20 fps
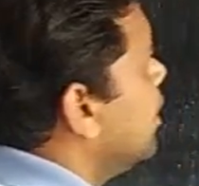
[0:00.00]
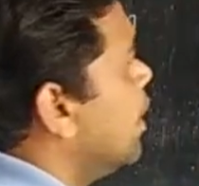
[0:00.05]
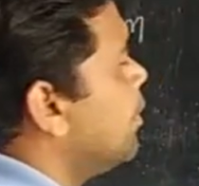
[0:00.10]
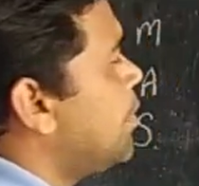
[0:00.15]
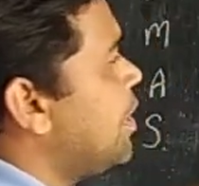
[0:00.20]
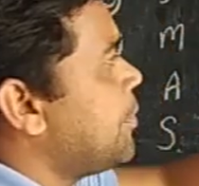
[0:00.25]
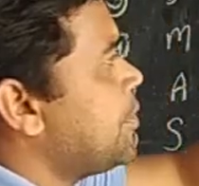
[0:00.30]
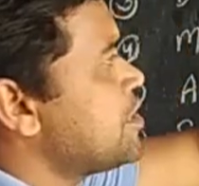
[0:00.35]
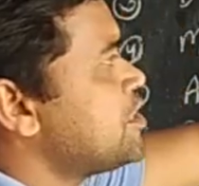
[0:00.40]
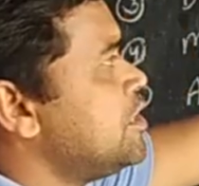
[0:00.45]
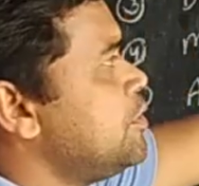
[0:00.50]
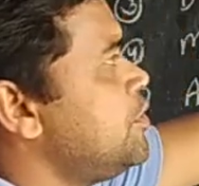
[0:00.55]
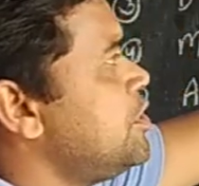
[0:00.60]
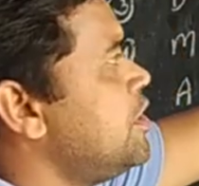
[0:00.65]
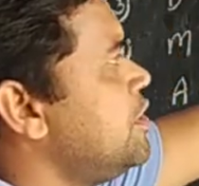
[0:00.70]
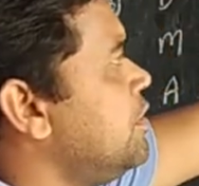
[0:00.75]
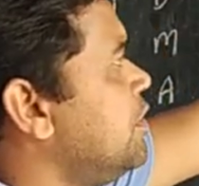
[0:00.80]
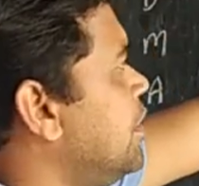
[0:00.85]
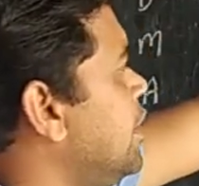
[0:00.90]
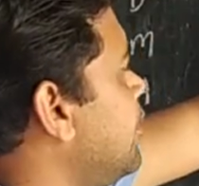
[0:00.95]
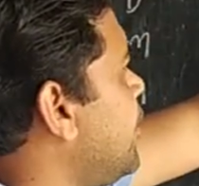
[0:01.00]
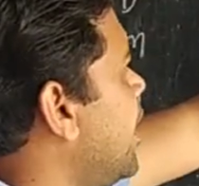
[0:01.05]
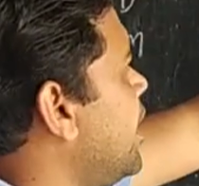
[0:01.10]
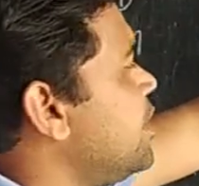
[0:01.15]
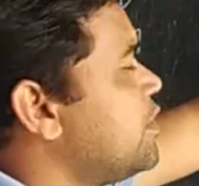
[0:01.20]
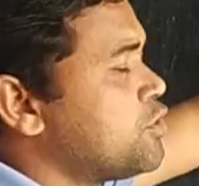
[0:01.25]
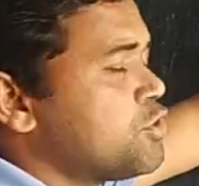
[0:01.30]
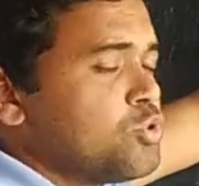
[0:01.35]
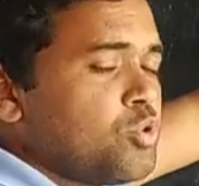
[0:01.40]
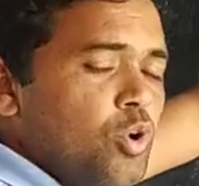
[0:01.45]
हमारे पास
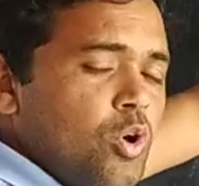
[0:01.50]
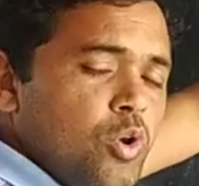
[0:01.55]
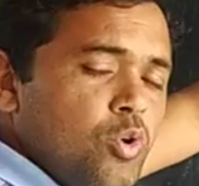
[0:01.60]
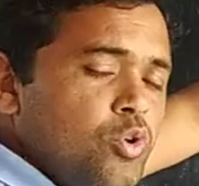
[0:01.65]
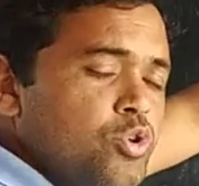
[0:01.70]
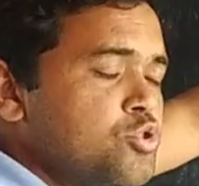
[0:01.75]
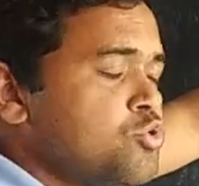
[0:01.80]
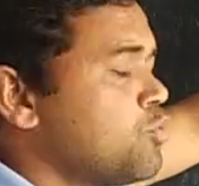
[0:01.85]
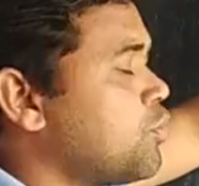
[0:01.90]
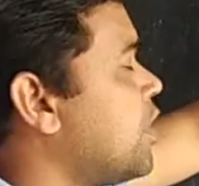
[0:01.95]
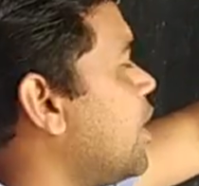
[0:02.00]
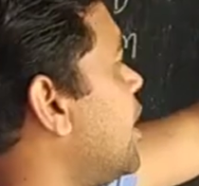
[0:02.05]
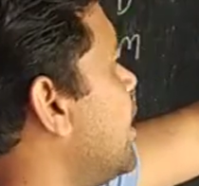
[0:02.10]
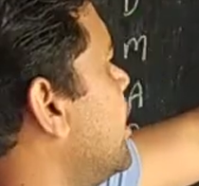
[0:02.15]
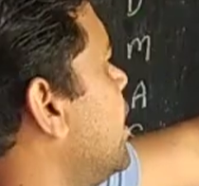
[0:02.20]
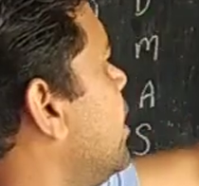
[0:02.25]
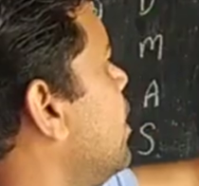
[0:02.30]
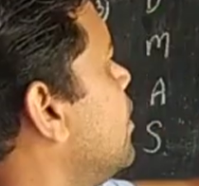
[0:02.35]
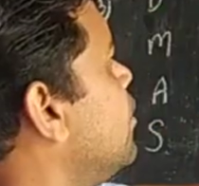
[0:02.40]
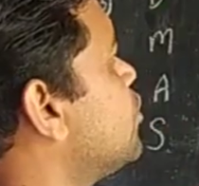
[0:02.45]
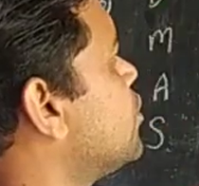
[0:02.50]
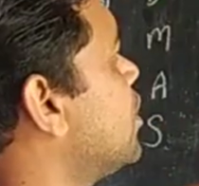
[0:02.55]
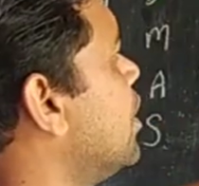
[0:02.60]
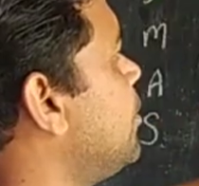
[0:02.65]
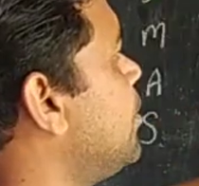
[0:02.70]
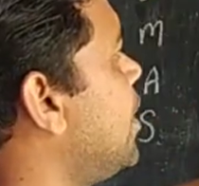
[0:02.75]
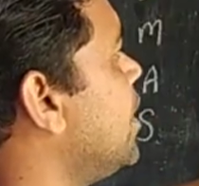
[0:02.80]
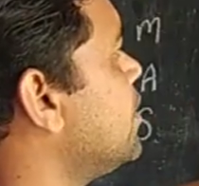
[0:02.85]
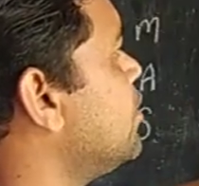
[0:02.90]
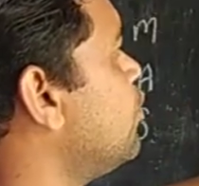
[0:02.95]
डिवाइड सोल्व हो चुका है
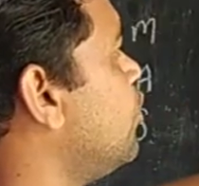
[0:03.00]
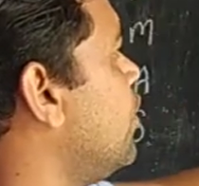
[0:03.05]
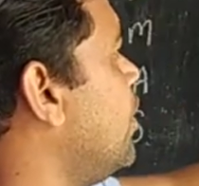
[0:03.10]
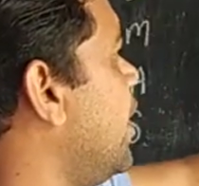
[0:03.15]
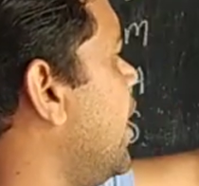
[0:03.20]
उसके बाद जो